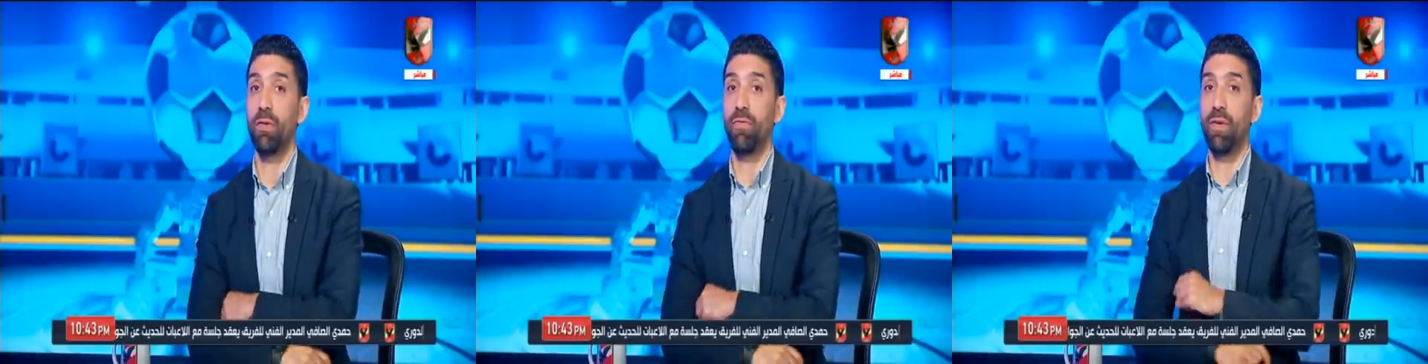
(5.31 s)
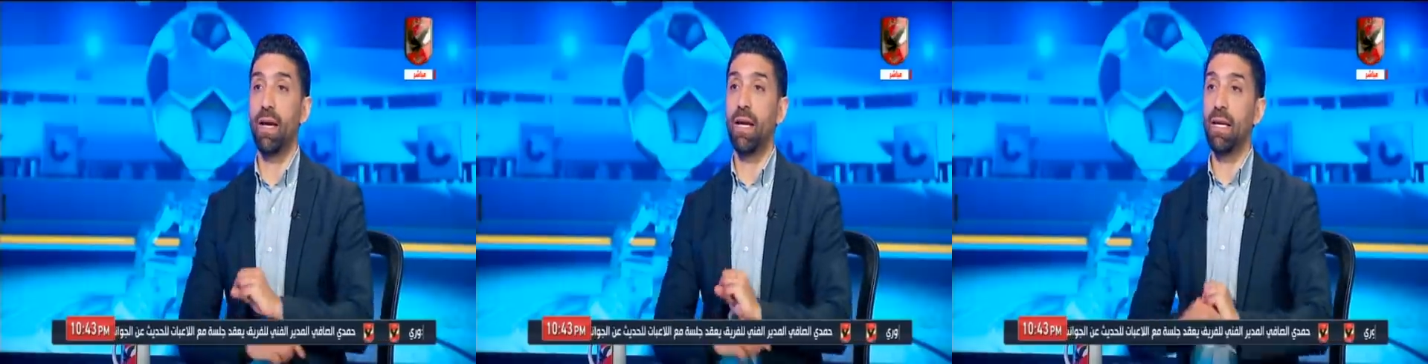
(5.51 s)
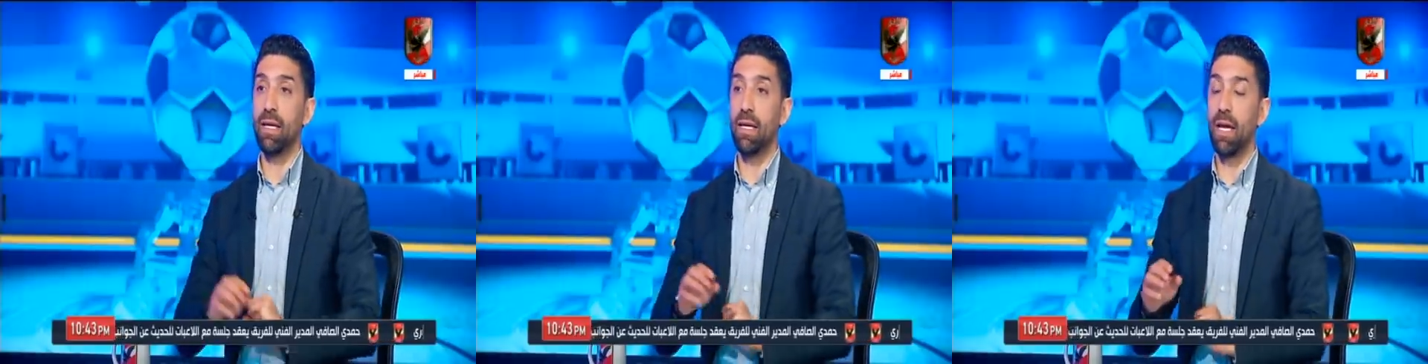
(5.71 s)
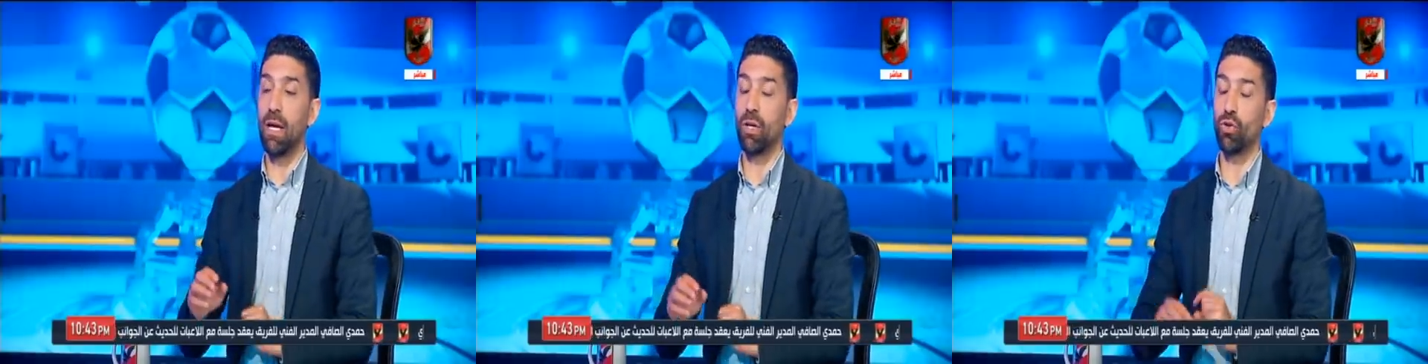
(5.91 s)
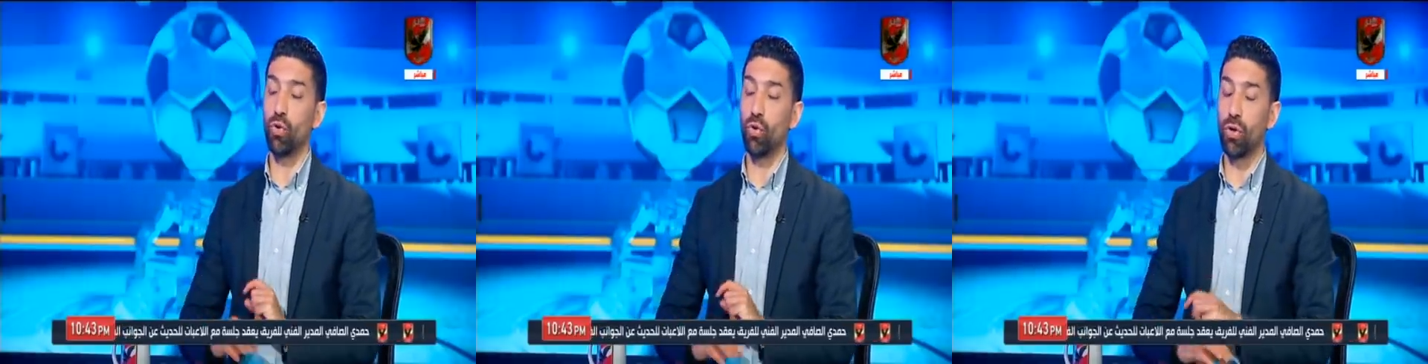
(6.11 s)
بالفعل
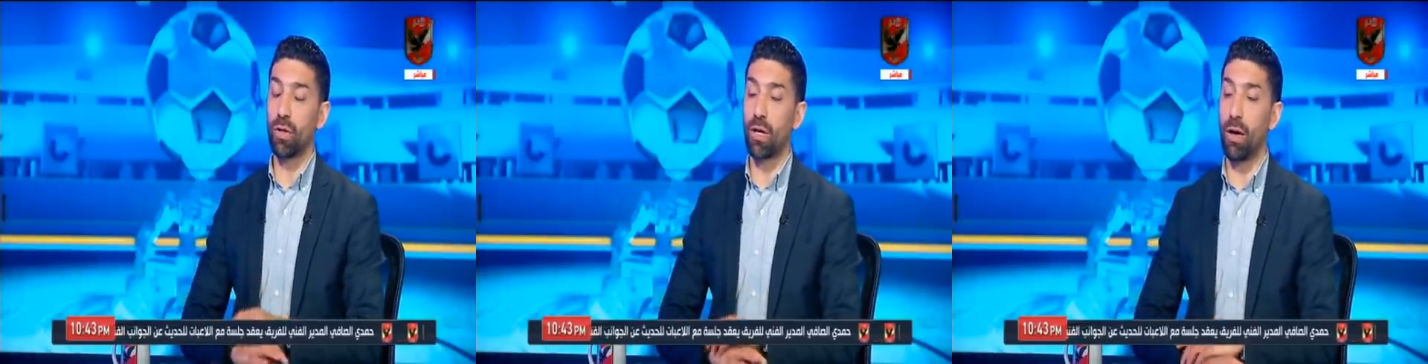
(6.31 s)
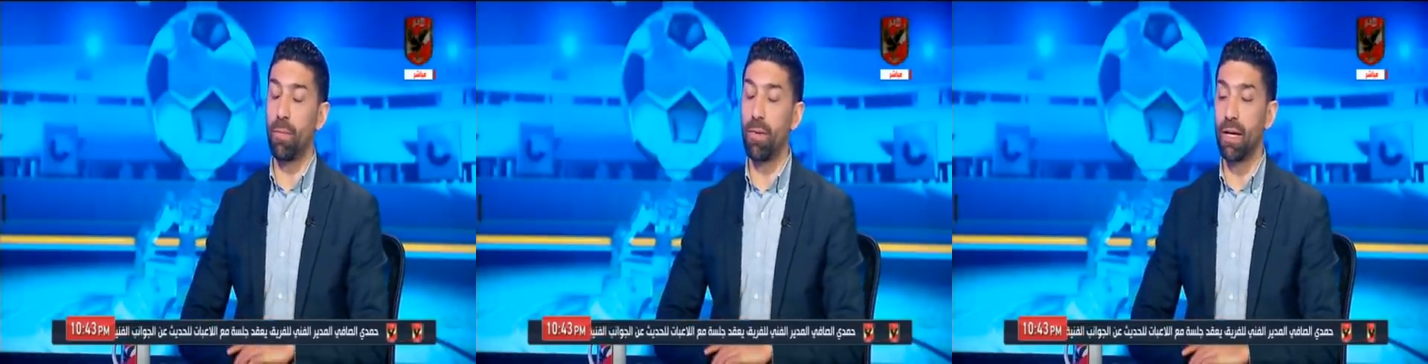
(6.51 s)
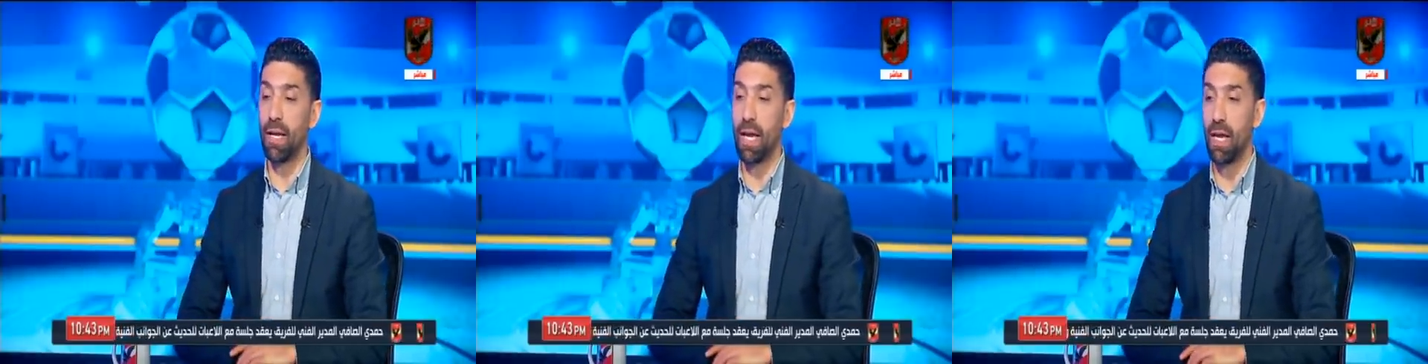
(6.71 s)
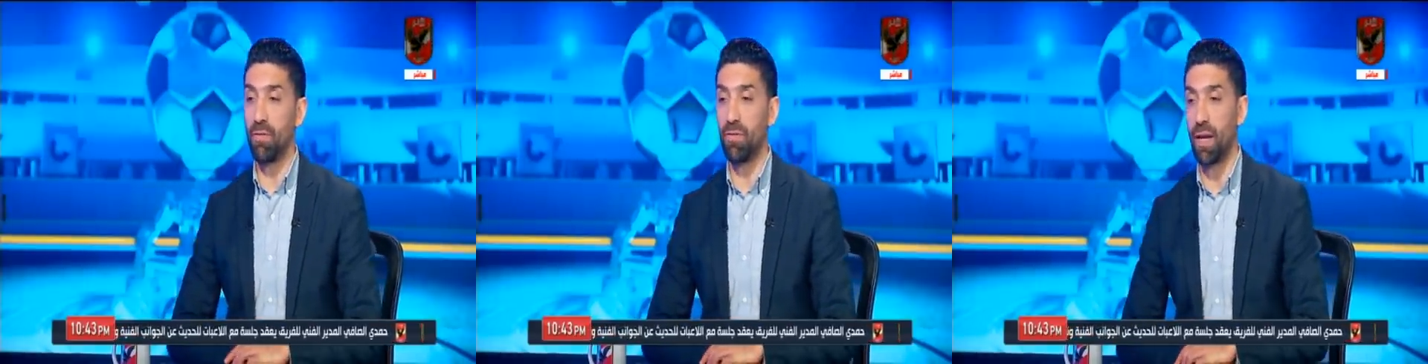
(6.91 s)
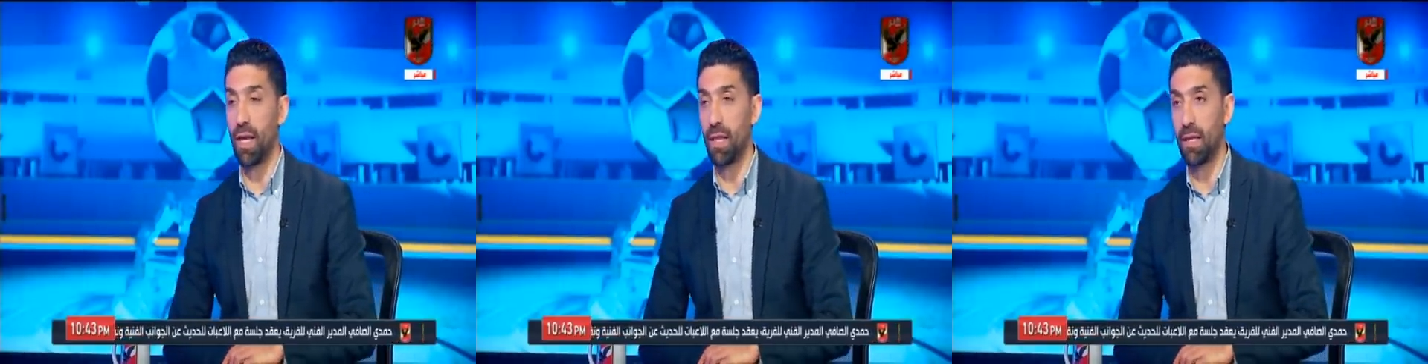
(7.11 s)
الى الدور قبل
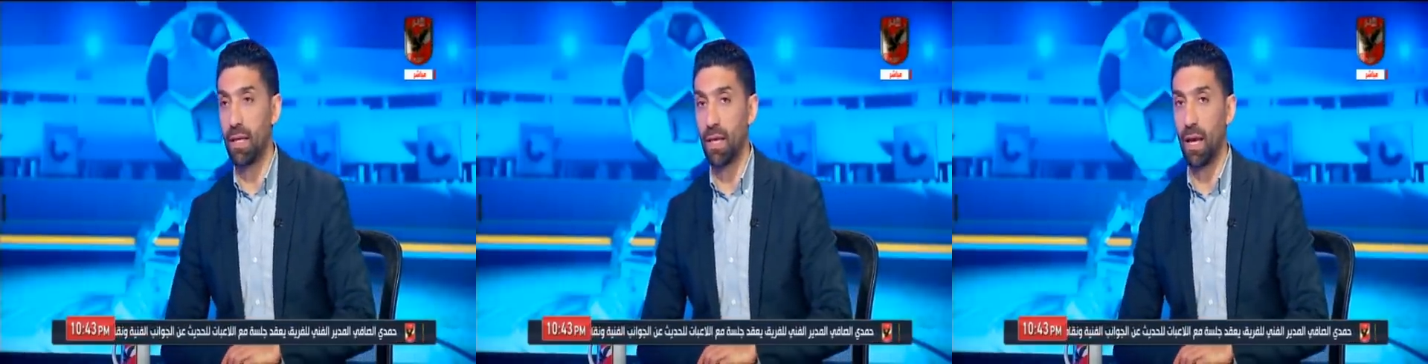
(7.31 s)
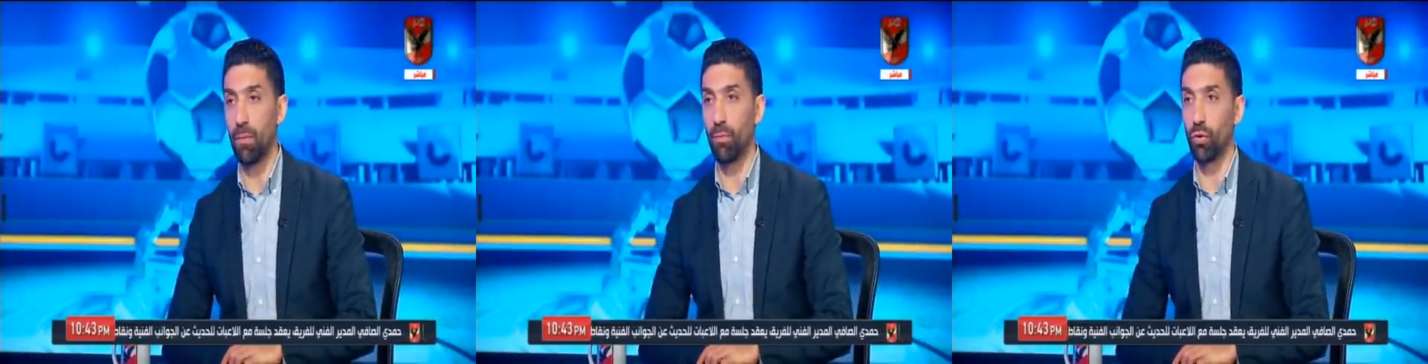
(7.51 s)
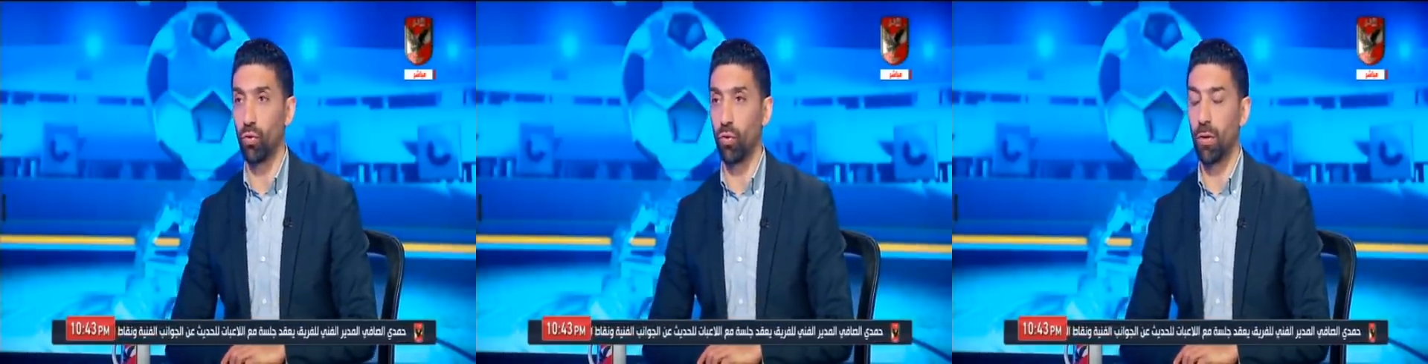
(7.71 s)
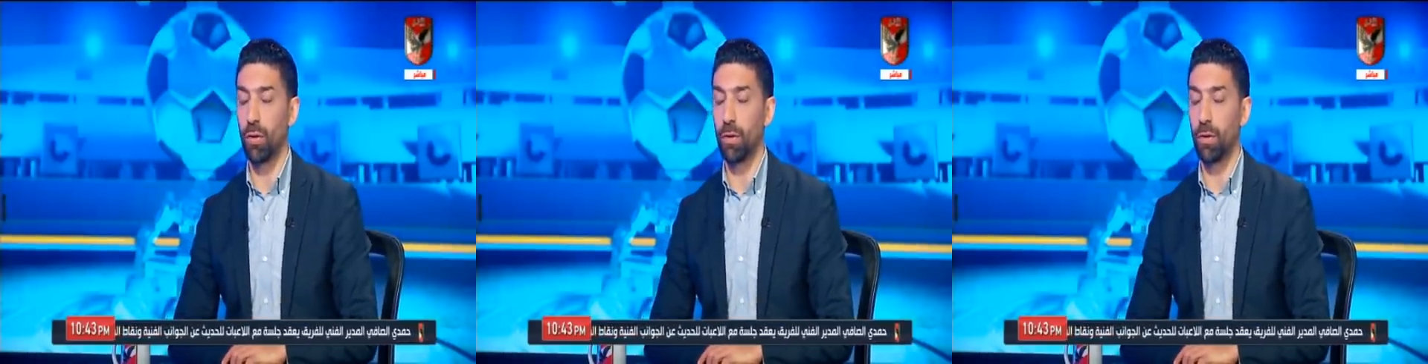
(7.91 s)
النهائي في هذه البطوله